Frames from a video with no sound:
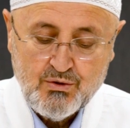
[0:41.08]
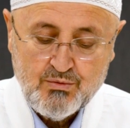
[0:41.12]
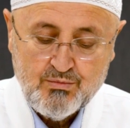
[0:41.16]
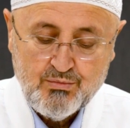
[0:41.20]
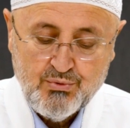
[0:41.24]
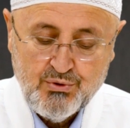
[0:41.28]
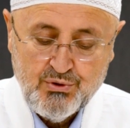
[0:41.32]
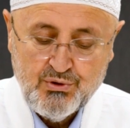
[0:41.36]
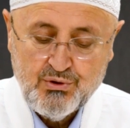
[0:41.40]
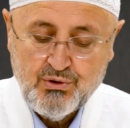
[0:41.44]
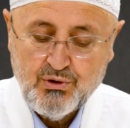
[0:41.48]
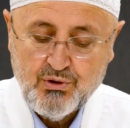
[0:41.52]

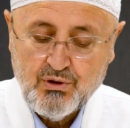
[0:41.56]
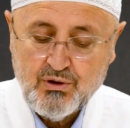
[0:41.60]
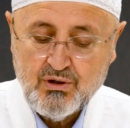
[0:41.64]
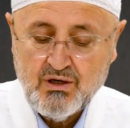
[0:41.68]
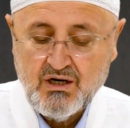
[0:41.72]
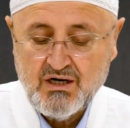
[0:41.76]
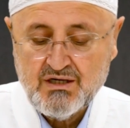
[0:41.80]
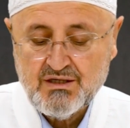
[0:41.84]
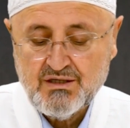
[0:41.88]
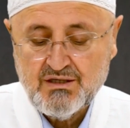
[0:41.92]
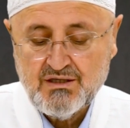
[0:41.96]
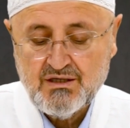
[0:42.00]

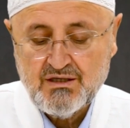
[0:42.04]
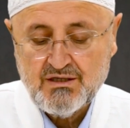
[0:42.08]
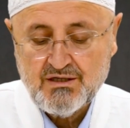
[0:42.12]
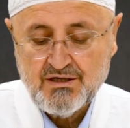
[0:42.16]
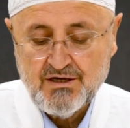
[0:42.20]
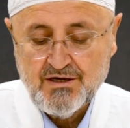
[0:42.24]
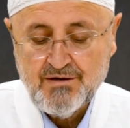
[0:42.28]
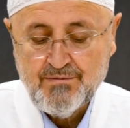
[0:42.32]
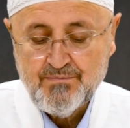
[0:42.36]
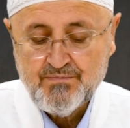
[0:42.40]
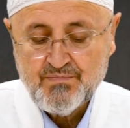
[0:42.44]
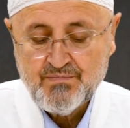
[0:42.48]
Buyuruyorlar ki
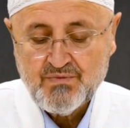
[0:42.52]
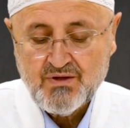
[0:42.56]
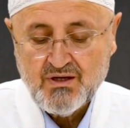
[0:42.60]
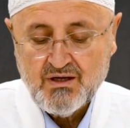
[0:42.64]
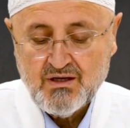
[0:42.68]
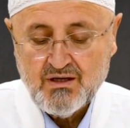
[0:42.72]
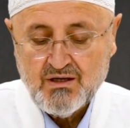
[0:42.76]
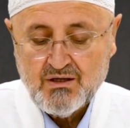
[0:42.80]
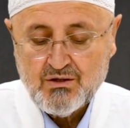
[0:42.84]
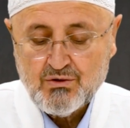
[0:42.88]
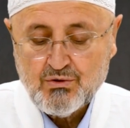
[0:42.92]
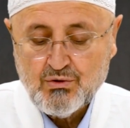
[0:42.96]
yine,
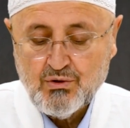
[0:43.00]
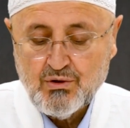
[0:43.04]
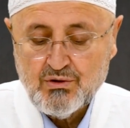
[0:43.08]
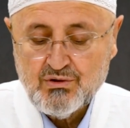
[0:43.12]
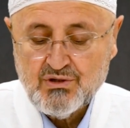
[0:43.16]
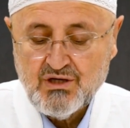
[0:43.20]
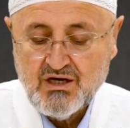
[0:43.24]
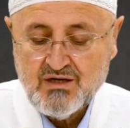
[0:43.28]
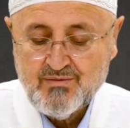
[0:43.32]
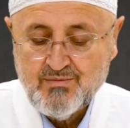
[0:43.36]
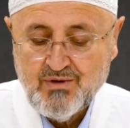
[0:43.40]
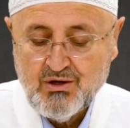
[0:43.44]

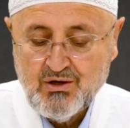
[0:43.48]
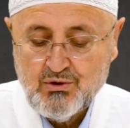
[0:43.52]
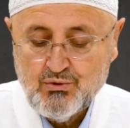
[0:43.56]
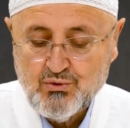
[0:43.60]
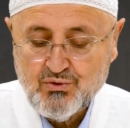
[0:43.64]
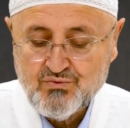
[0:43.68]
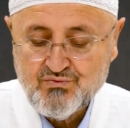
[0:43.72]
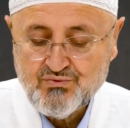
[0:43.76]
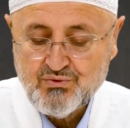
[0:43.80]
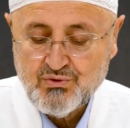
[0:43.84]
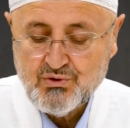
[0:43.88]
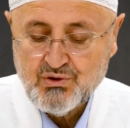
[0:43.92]
gönderme
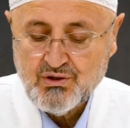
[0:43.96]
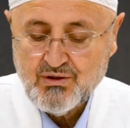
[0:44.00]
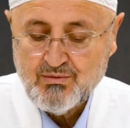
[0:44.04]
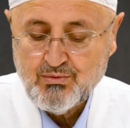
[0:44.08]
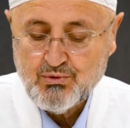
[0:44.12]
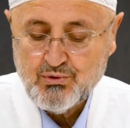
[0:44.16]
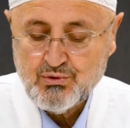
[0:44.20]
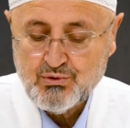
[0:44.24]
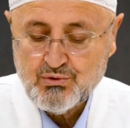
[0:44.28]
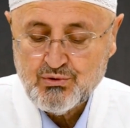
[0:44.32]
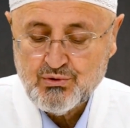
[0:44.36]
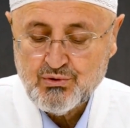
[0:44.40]
lütfunda
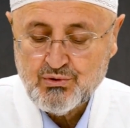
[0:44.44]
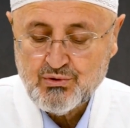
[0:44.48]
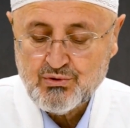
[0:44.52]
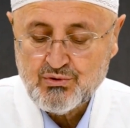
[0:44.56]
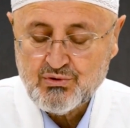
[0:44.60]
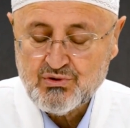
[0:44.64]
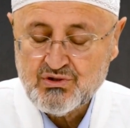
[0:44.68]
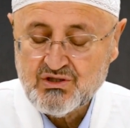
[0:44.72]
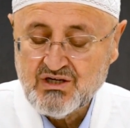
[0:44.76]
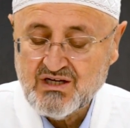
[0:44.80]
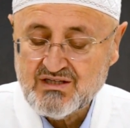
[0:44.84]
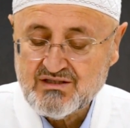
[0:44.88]

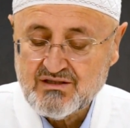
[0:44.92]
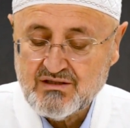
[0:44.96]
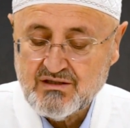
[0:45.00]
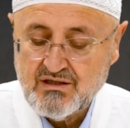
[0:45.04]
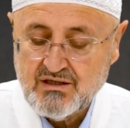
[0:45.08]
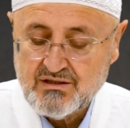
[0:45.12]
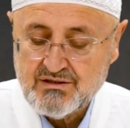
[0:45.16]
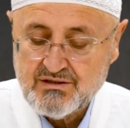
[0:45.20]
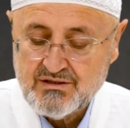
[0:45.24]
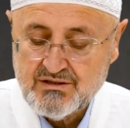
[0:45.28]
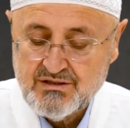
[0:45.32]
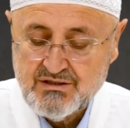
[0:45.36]
bulunduğunuz
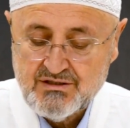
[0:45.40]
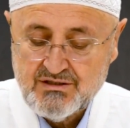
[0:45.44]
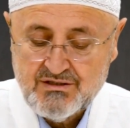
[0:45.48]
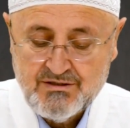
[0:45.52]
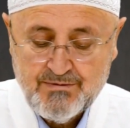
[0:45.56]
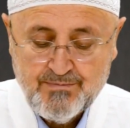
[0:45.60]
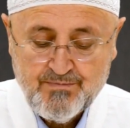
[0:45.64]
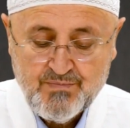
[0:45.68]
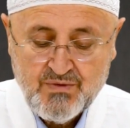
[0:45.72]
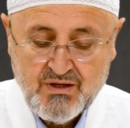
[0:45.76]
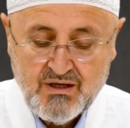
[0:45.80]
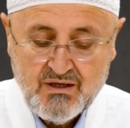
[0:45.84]
yazılarınız,
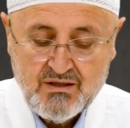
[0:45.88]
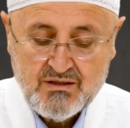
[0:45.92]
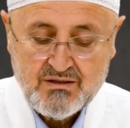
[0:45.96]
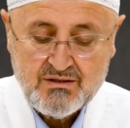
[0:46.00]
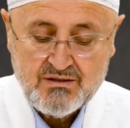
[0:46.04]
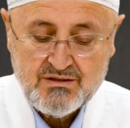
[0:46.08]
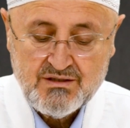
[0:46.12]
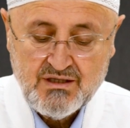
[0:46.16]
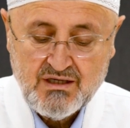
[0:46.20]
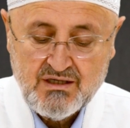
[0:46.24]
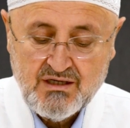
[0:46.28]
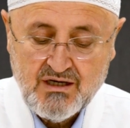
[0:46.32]

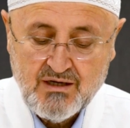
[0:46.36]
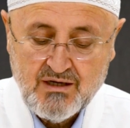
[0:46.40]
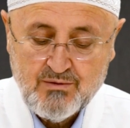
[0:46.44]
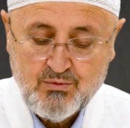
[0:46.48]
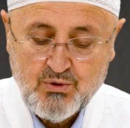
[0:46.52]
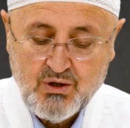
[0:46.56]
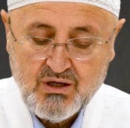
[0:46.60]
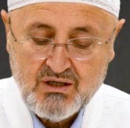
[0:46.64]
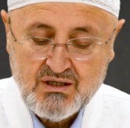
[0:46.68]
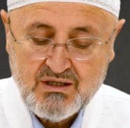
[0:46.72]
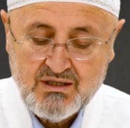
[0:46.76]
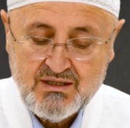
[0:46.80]
Cenab-ı
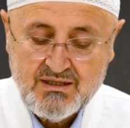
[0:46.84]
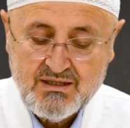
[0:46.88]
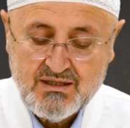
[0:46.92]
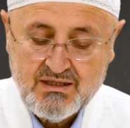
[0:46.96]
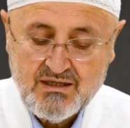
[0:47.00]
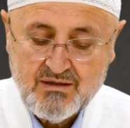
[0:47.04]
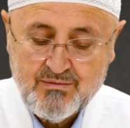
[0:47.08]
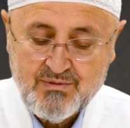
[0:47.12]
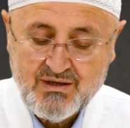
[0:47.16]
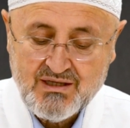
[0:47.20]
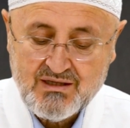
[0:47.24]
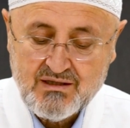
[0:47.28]
Hakk'ın
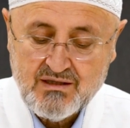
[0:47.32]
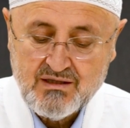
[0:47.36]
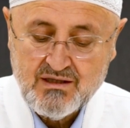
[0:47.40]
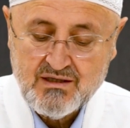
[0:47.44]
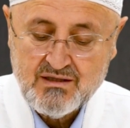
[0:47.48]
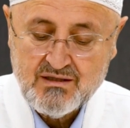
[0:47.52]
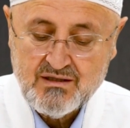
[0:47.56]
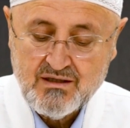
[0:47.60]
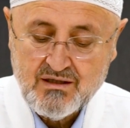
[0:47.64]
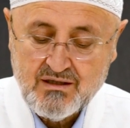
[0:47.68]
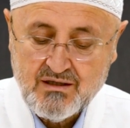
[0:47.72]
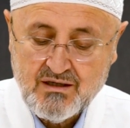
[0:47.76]

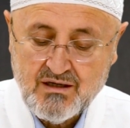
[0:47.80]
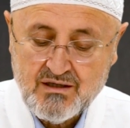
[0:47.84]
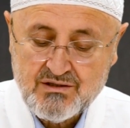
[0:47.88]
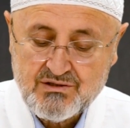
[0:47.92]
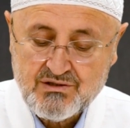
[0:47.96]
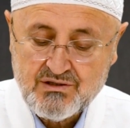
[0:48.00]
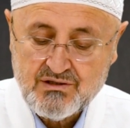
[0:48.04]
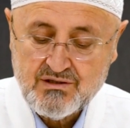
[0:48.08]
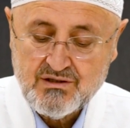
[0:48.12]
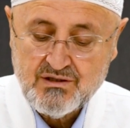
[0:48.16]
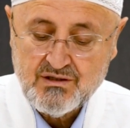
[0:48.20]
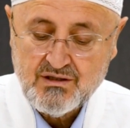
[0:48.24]
nimetlerine
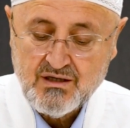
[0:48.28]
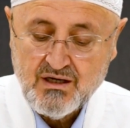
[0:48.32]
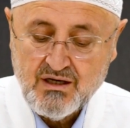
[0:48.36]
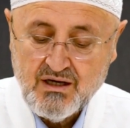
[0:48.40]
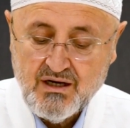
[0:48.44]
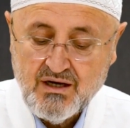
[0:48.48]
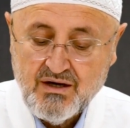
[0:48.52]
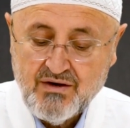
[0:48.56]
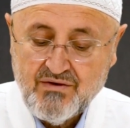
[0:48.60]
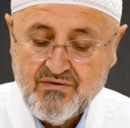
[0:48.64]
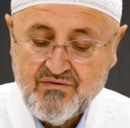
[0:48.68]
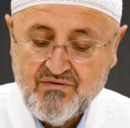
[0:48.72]
karşılık
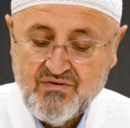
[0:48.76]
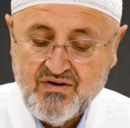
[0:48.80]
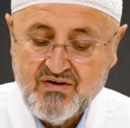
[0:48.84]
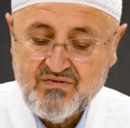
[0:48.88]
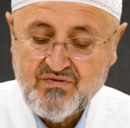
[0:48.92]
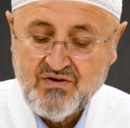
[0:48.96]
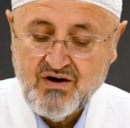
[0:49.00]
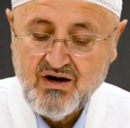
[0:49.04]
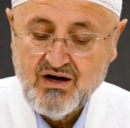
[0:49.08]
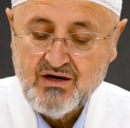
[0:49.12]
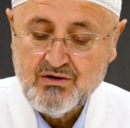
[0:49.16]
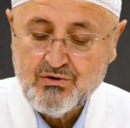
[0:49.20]

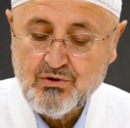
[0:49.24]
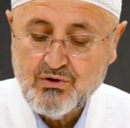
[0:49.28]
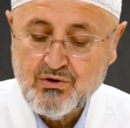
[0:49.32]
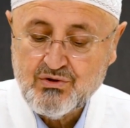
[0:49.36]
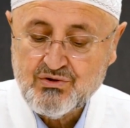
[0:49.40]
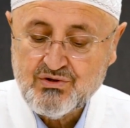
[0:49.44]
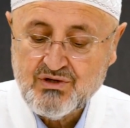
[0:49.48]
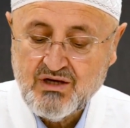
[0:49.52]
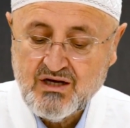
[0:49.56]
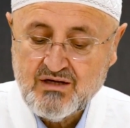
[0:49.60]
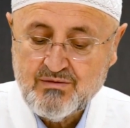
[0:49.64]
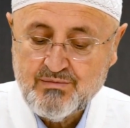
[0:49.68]
vefa
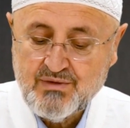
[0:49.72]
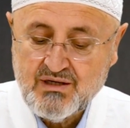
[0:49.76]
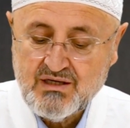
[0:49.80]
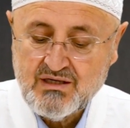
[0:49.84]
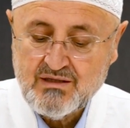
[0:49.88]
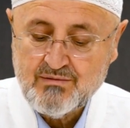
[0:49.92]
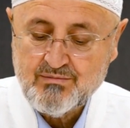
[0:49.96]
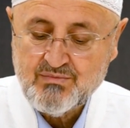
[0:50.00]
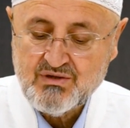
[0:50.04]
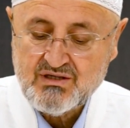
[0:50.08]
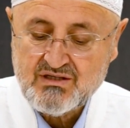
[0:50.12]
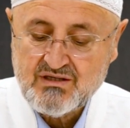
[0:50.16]

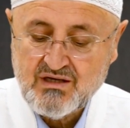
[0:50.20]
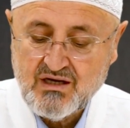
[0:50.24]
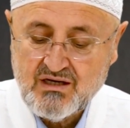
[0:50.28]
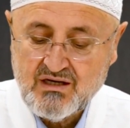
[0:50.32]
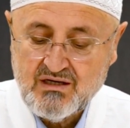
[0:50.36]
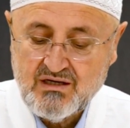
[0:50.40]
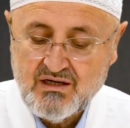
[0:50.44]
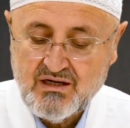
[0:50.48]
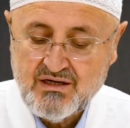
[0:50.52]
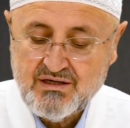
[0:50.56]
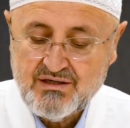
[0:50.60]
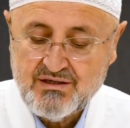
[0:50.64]
göstermenin
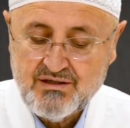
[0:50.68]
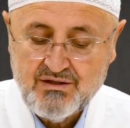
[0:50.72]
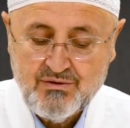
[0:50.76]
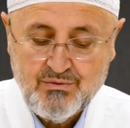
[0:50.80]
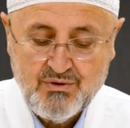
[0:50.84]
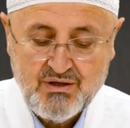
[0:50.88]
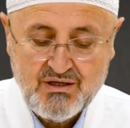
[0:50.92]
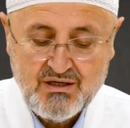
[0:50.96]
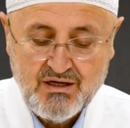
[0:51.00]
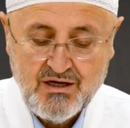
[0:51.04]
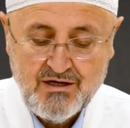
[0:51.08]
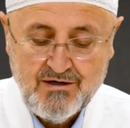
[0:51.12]
misallerini
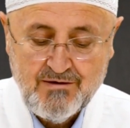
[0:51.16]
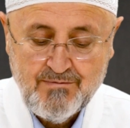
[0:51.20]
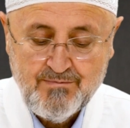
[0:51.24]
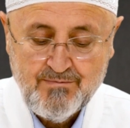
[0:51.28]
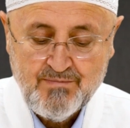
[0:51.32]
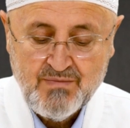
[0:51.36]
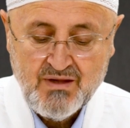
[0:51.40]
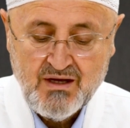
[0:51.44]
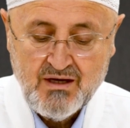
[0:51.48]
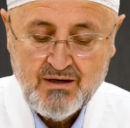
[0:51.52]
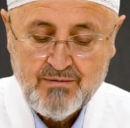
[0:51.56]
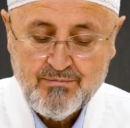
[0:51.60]
veren
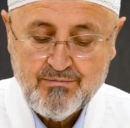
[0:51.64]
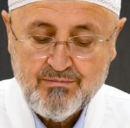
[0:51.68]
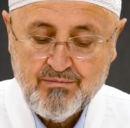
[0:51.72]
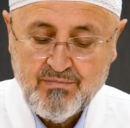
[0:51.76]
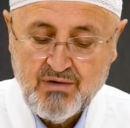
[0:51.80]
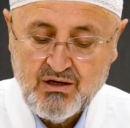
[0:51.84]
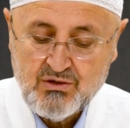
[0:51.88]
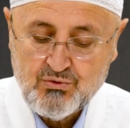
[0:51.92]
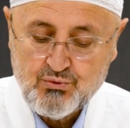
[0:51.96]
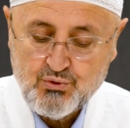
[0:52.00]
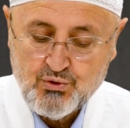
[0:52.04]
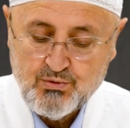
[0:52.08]

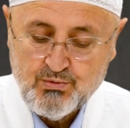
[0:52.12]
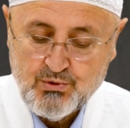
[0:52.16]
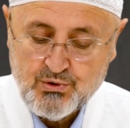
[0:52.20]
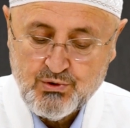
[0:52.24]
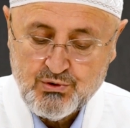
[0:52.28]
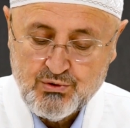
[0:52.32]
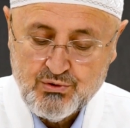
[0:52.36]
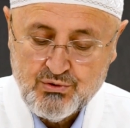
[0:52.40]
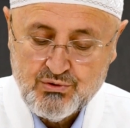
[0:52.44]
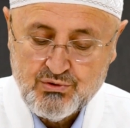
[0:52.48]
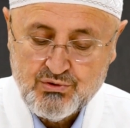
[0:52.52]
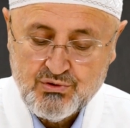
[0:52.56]

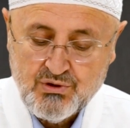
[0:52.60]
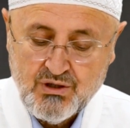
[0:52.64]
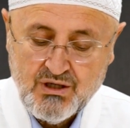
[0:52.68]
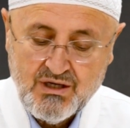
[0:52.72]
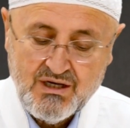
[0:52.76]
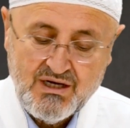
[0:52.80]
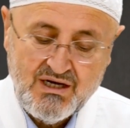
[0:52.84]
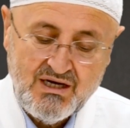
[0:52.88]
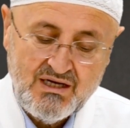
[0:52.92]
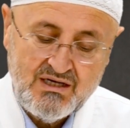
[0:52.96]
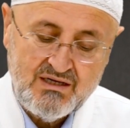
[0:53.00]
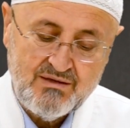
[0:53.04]
mektubunuz
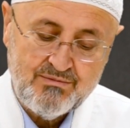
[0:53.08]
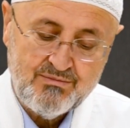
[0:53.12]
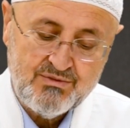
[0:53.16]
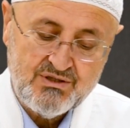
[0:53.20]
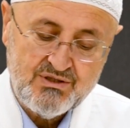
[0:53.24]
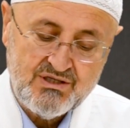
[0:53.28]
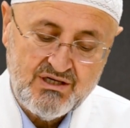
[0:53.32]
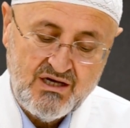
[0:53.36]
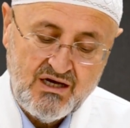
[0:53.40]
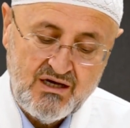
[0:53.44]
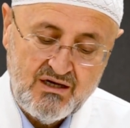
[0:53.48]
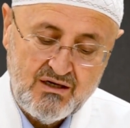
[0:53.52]

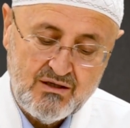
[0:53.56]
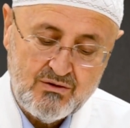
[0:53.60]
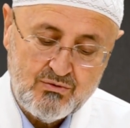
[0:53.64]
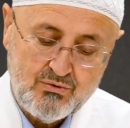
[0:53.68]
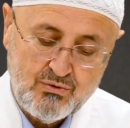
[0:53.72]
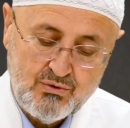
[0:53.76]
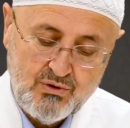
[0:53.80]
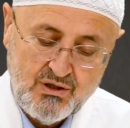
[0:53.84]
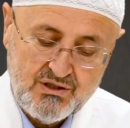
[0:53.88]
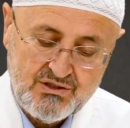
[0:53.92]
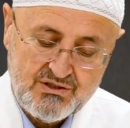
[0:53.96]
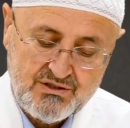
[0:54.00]
elimize
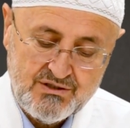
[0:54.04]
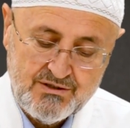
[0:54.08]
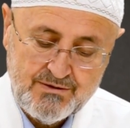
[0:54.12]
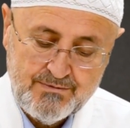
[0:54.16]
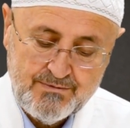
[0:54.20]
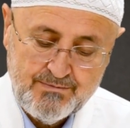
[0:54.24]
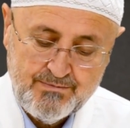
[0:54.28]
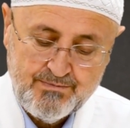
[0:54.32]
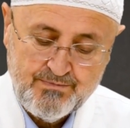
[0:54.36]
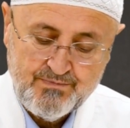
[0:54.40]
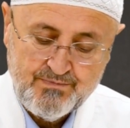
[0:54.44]
ulaştı.